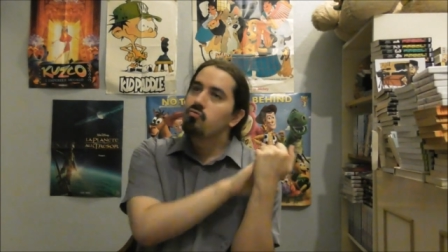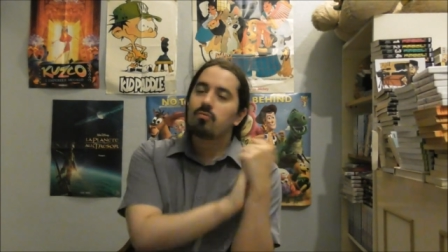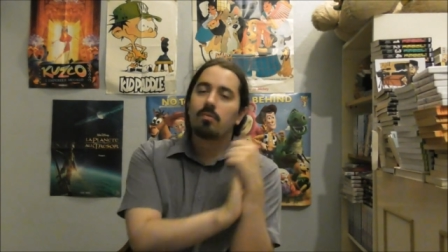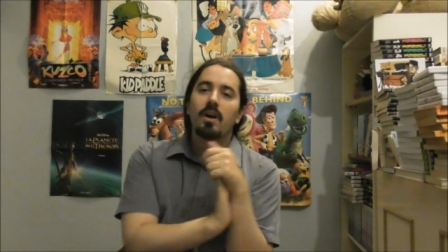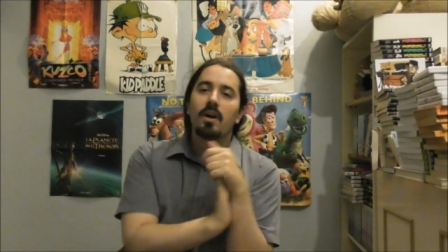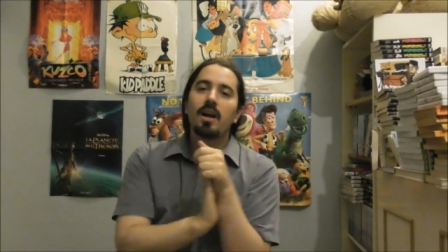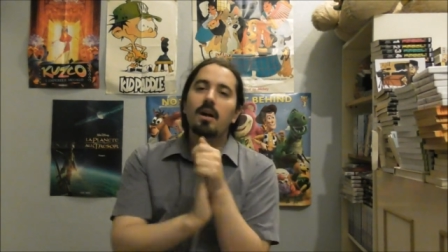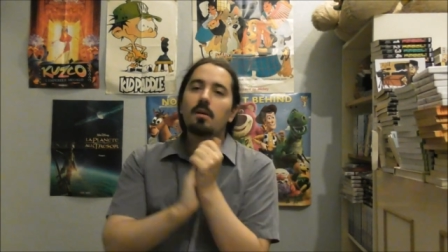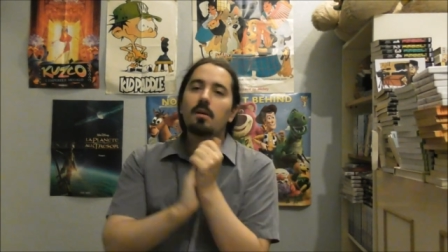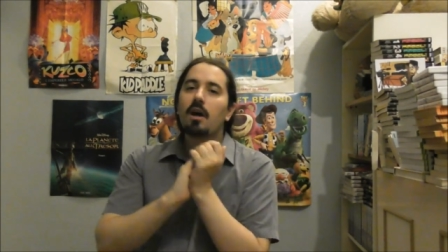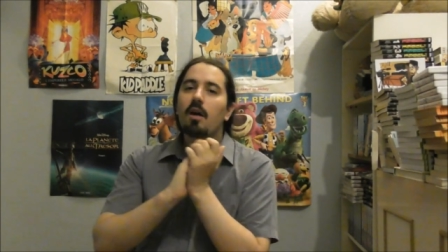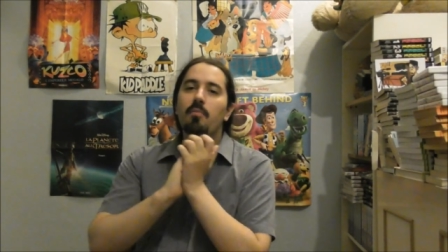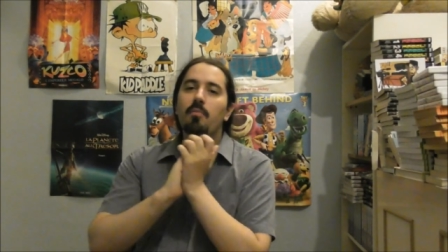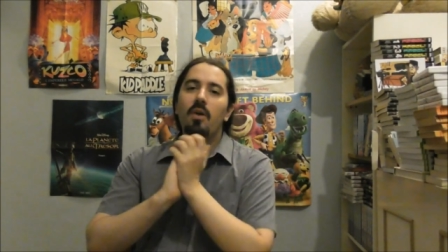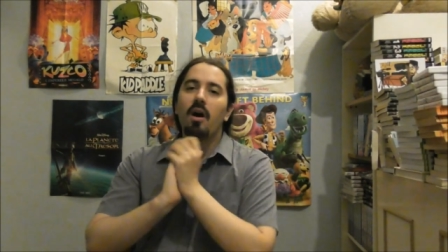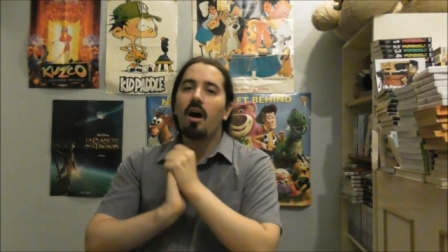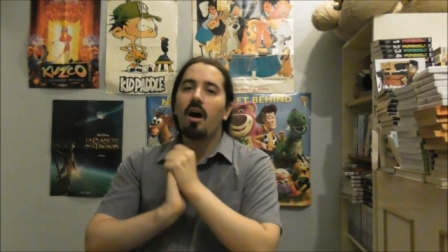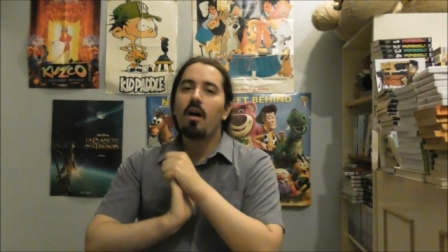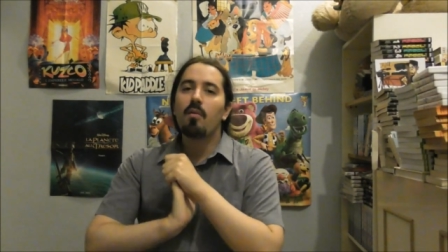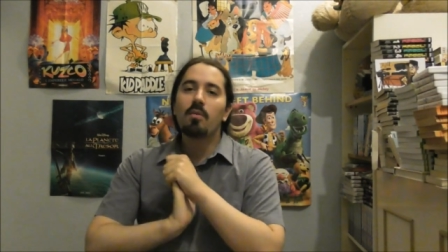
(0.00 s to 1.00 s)
Ouais,
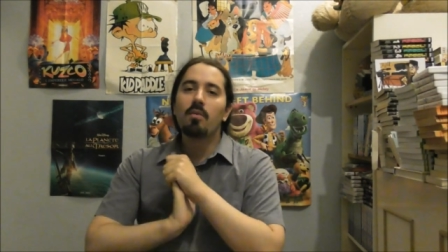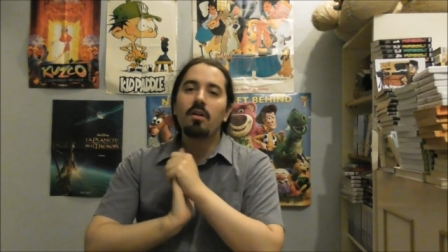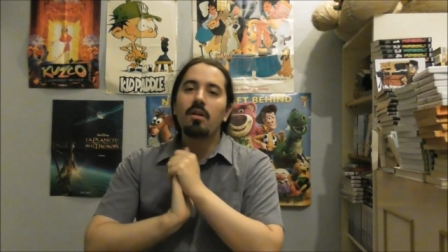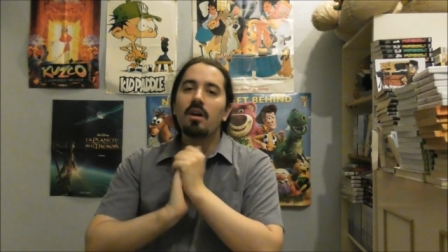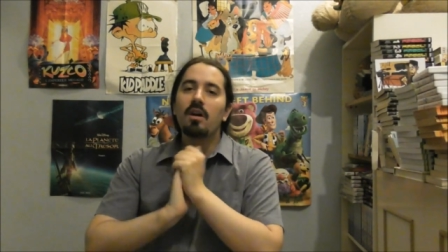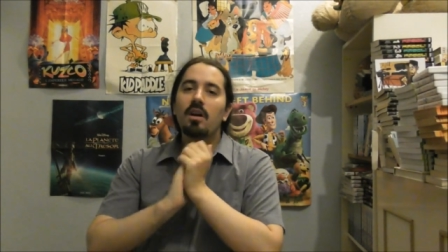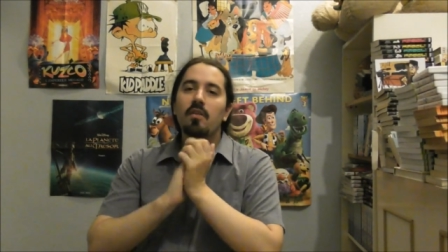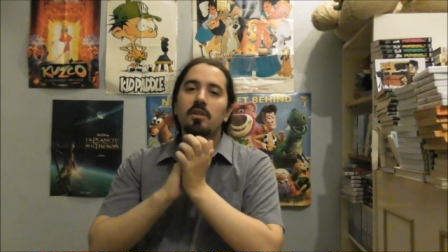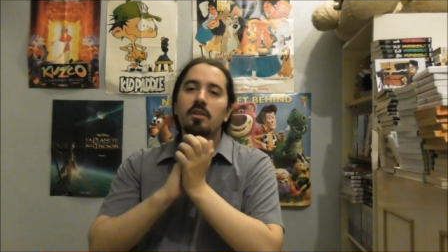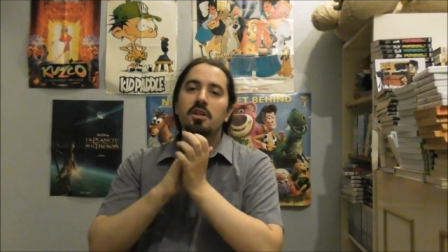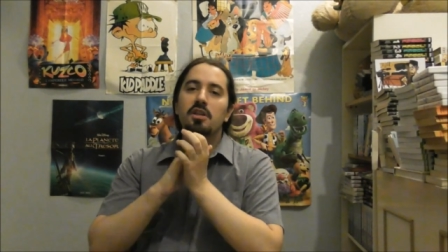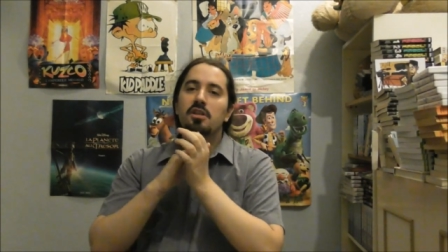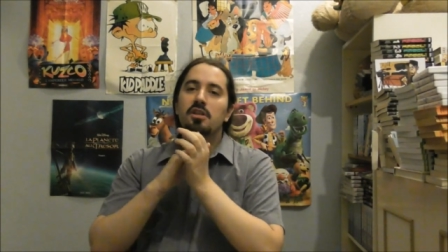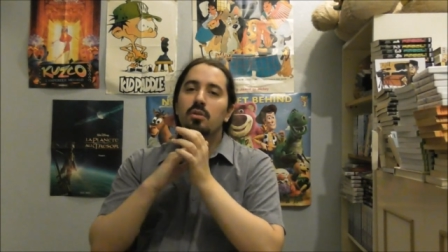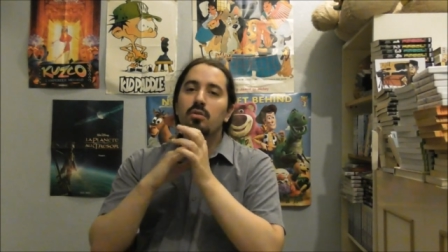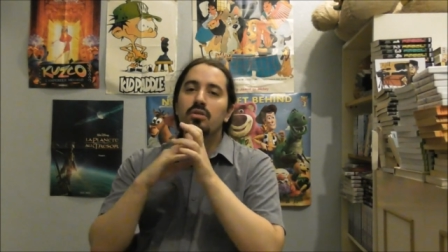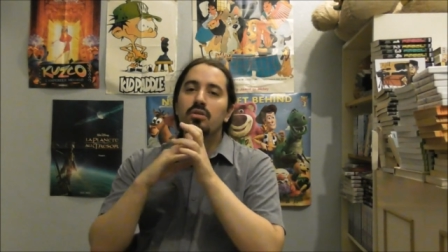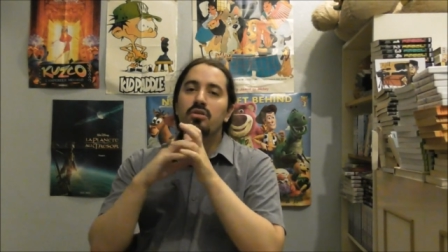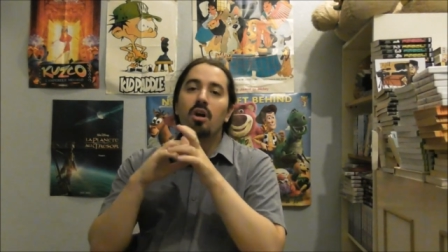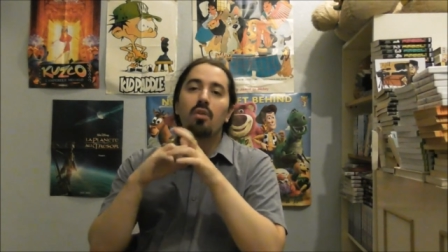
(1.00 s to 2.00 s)
apparemment, elle avait déjà
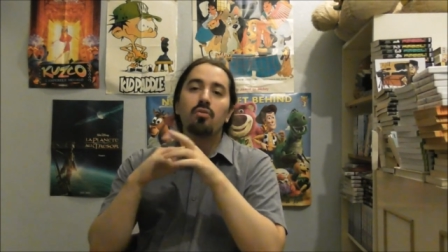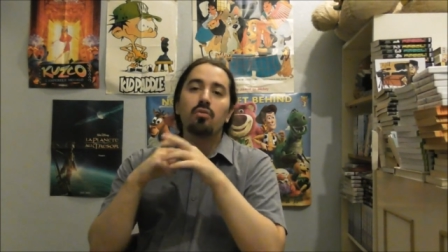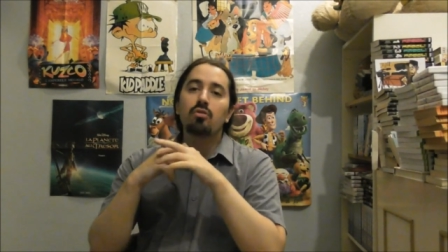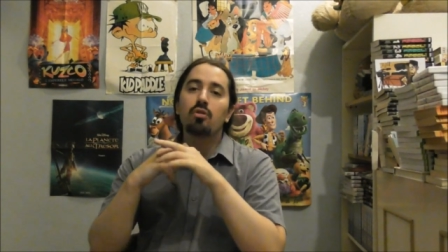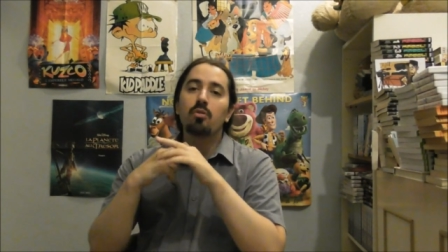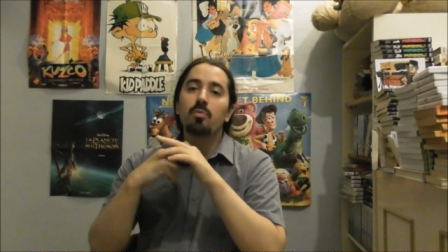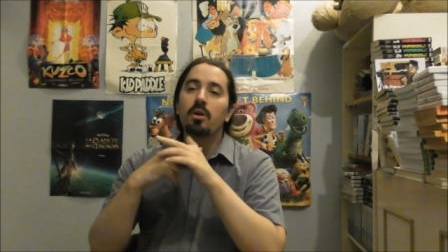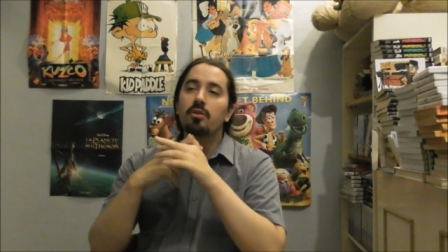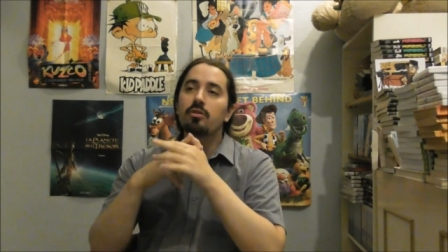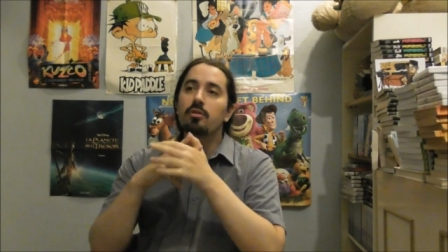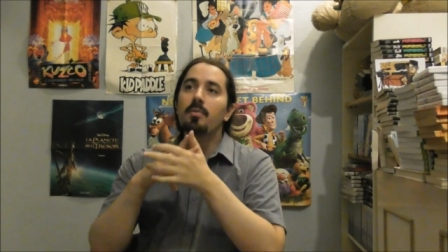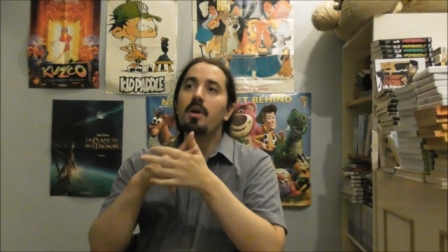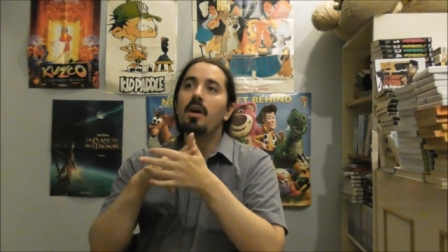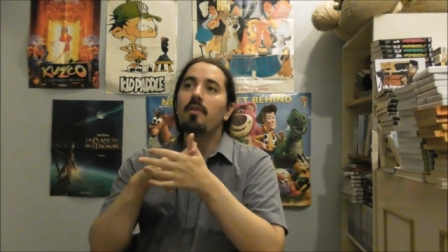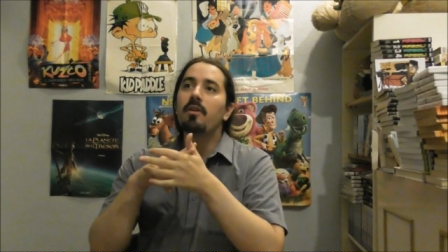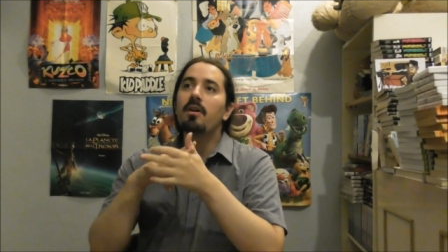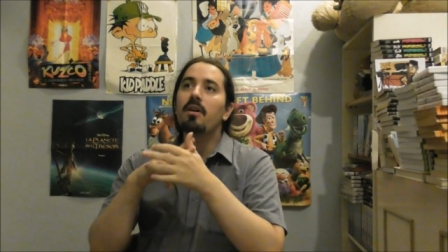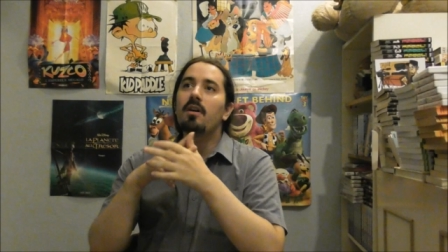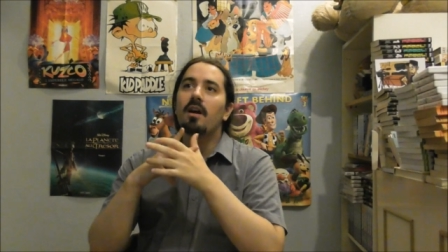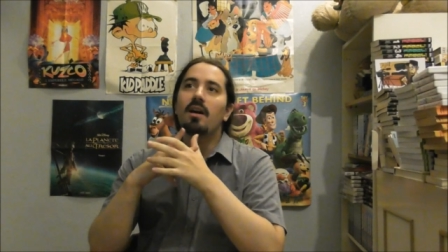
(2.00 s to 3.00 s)
eu ce genre de comportement
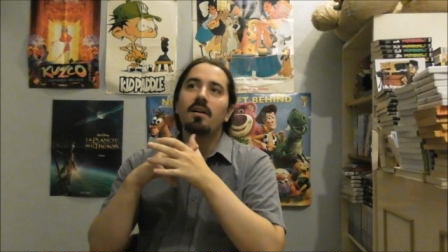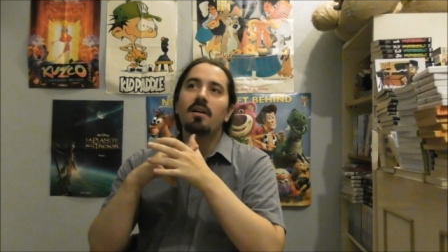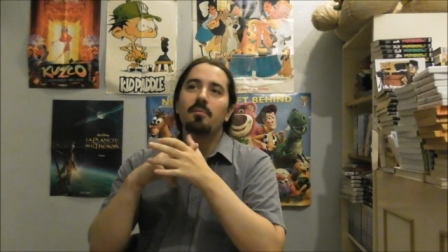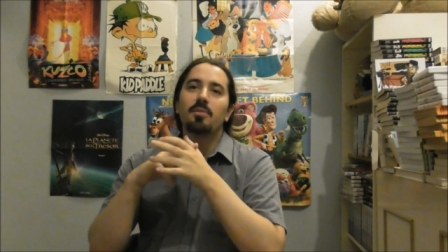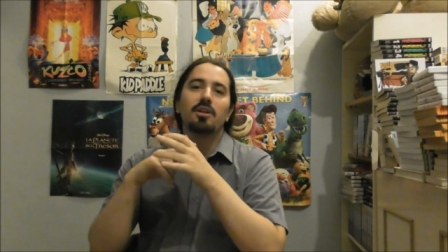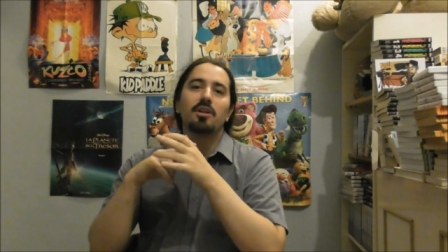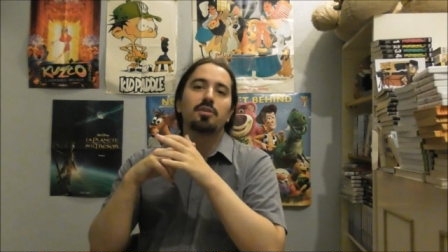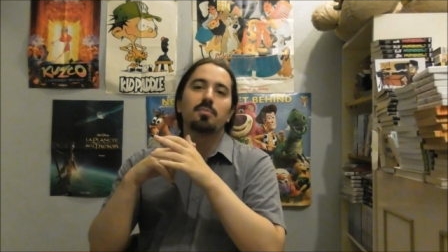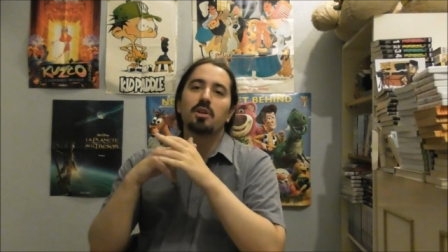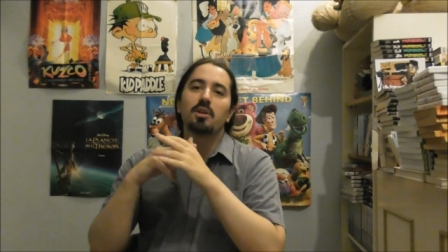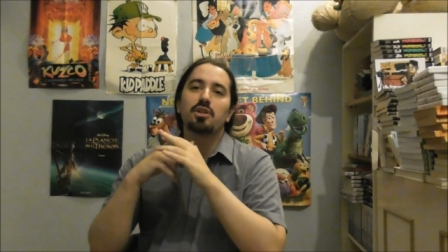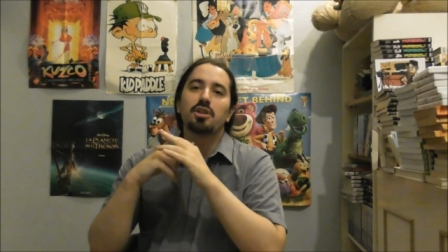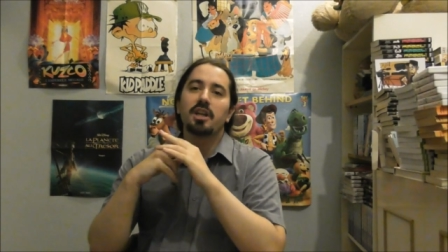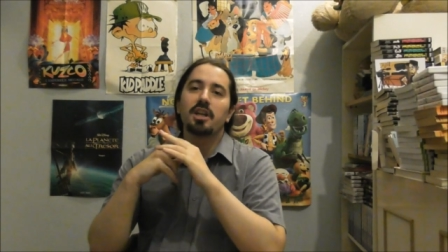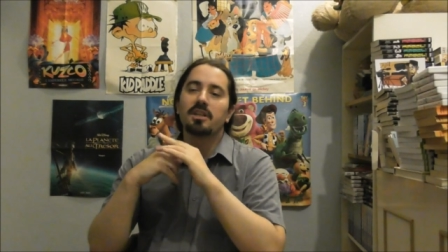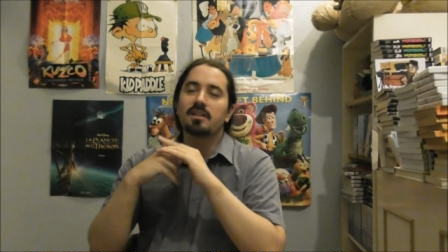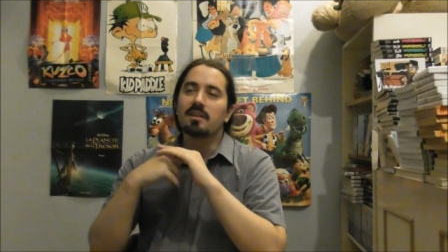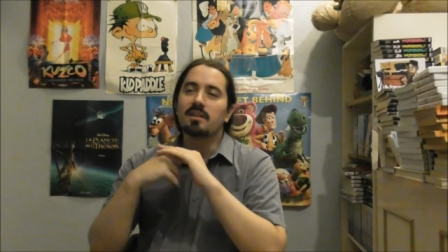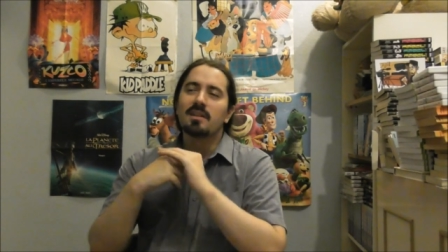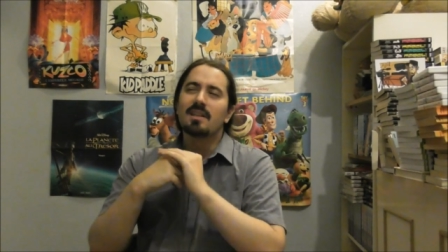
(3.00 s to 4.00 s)
avant, hein,
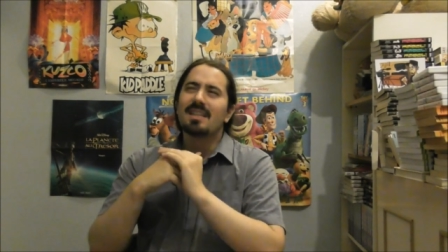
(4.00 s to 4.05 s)
Blanche-Neige.